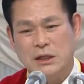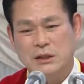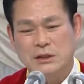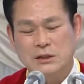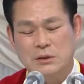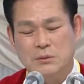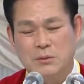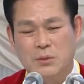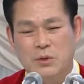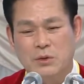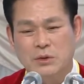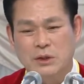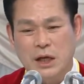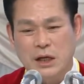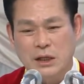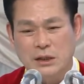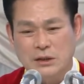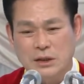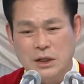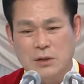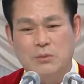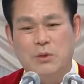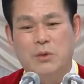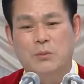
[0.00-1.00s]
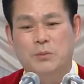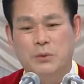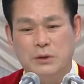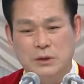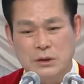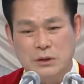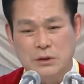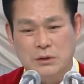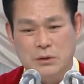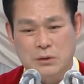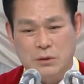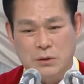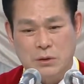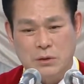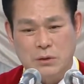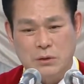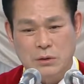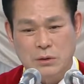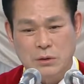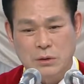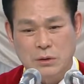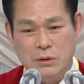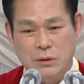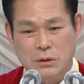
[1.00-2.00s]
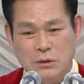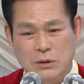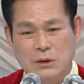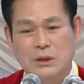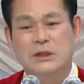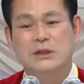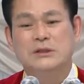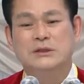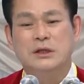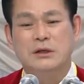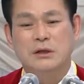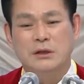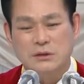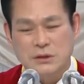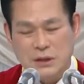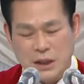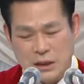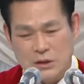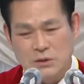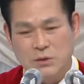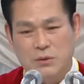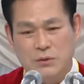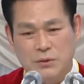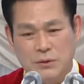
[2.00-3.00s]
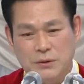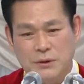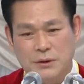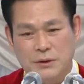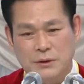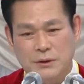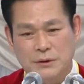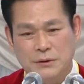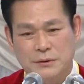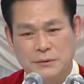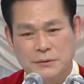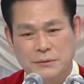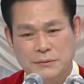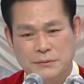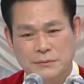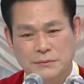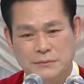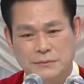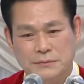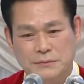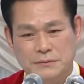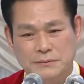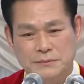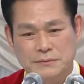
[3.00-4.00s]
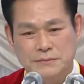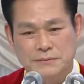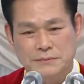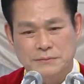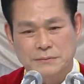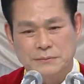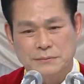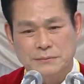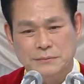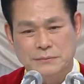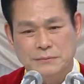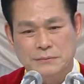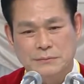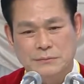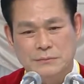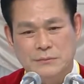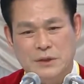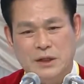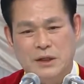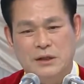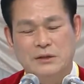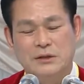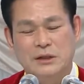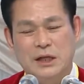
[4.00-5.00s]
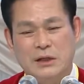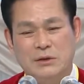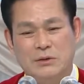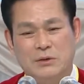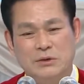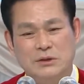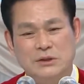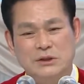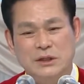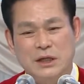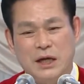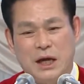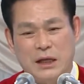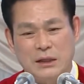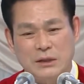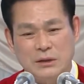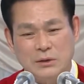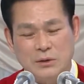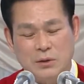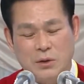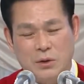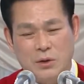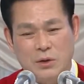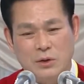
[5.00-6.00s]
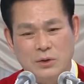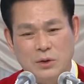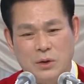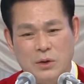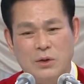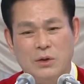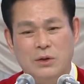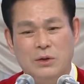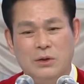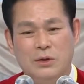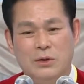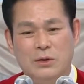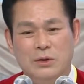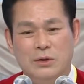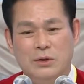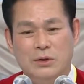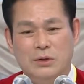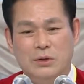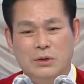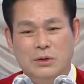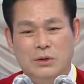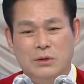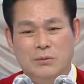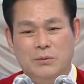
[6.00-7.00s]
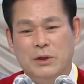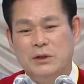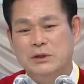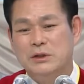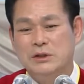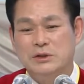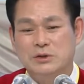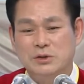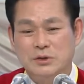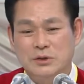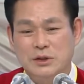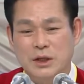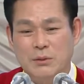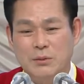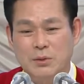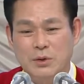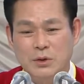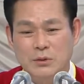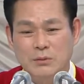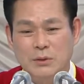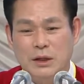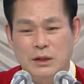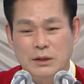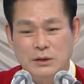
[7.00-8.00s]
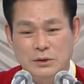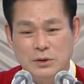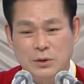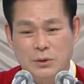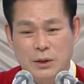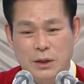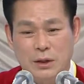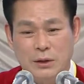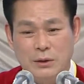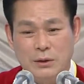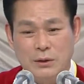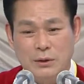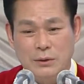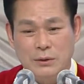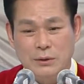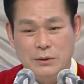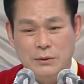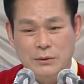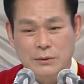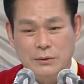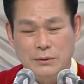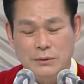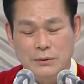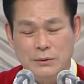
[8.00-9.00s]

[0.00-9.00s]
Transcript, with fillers: でも悟れないから捨てられなかったし、だから試練がやってきたのです。試練に合わなくても悟れるものならいいでしょうが。